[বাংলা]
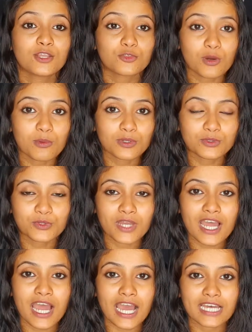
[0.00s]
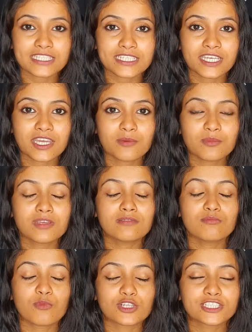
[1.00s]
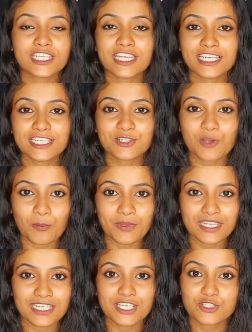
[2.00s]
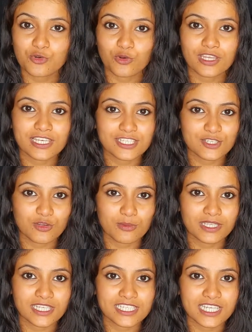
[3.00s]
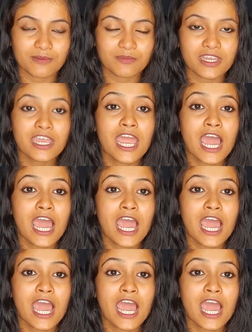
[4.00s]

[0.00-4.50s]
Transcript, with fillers: তো বন্ধুরা আজকে আমি মজাদার একটি টপিক নিয়ে চলে এসেছি তোমাদের সামনে